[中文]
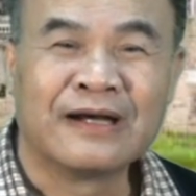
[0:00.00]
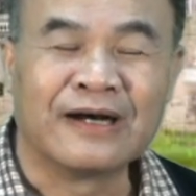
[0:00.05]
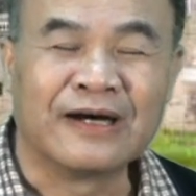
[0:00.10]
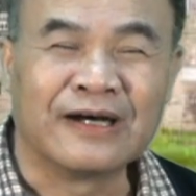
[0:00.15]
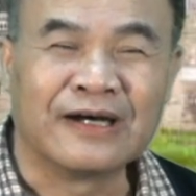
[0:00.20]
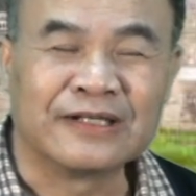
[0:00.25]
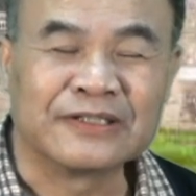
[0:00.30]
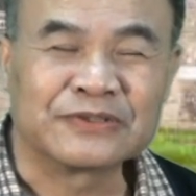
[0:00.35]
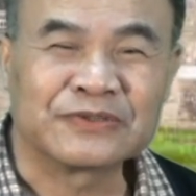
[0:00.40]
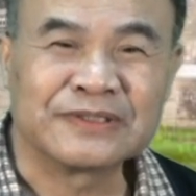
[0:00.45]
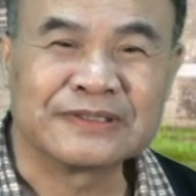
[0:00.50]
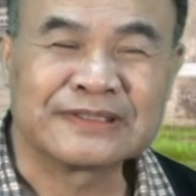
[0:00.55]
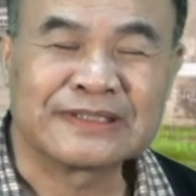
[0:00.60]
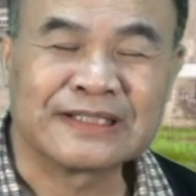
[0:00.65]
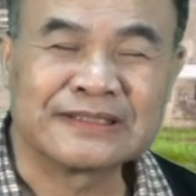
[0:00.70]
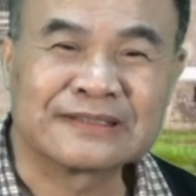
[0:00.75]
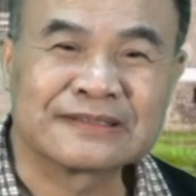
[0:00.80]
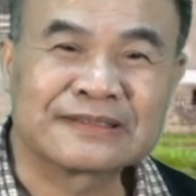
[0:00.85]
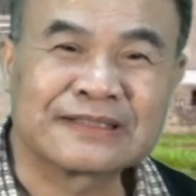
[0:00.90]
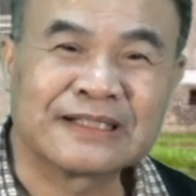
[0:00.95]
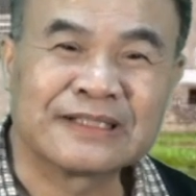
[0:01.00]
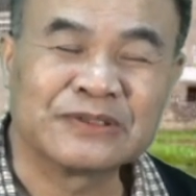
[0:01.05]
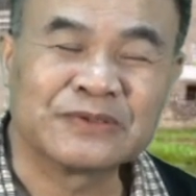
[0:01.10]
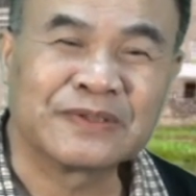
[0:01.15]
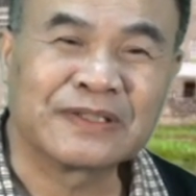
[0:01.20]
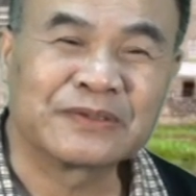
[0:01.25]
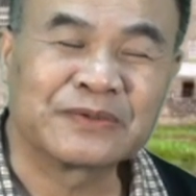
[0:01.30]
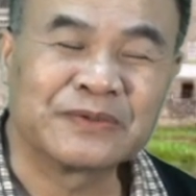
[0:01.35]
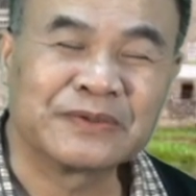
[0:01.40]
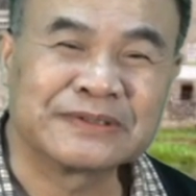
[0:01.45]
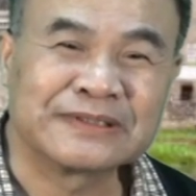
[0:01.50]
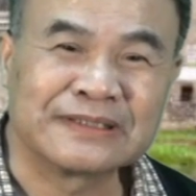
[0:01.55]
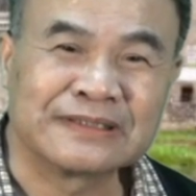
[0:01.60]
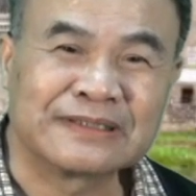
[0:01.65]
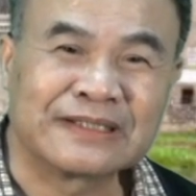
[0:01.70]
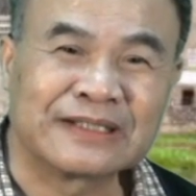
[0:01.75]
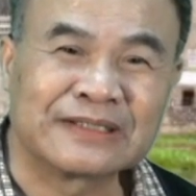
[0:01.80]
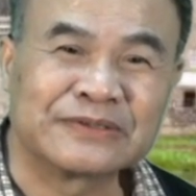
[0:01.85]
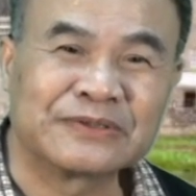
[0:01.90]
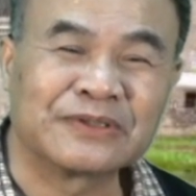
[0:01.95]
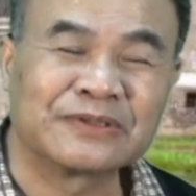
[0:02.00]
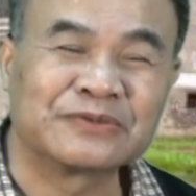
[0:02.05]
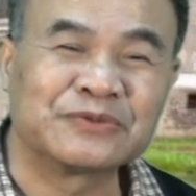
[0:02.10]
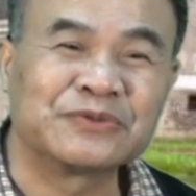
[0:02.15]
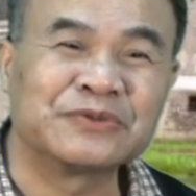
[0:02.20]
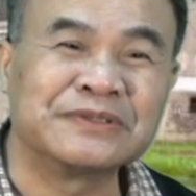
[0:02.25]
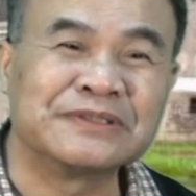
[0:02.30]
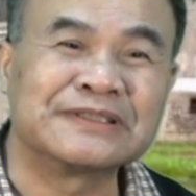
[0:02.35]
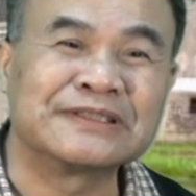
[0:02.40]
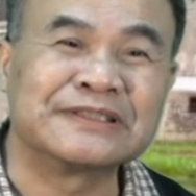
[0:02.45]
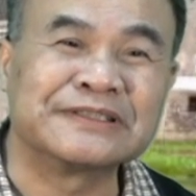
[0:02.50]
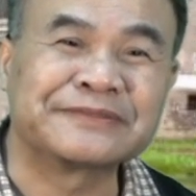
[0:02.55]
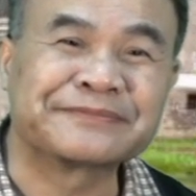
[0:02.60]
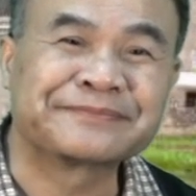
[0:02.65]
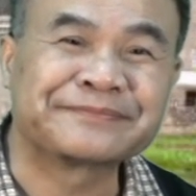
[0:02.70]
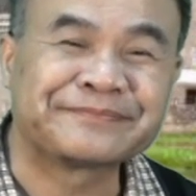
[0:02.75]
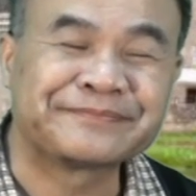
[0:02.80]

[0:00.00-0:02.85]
啊，所以蔡京在流放过程当中去世。